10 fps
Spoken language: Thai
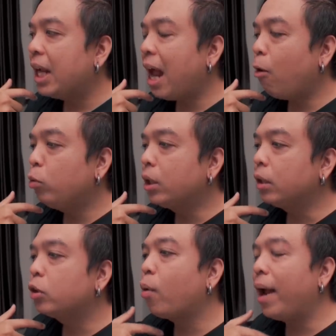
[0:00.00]
เล่าถึ
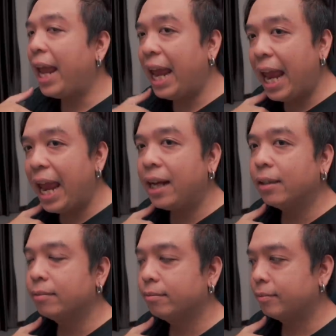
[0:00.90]
งตัวเอง
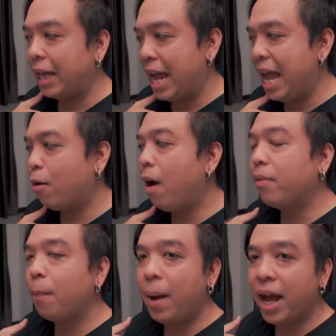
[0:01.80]
ความ
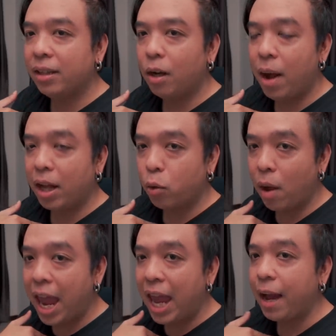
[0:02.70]
สัมพันธ์ระหว่างตั
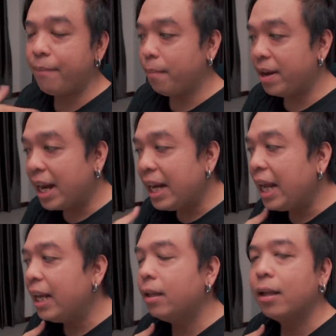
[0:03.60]
วเองกับเดอะแมนดา
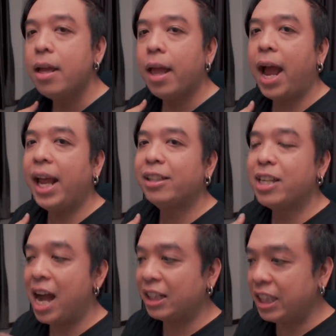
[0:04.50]
ริน ให้
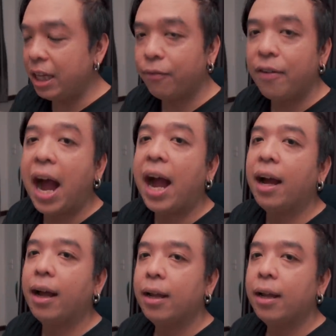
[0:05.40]
ชางชิฟัง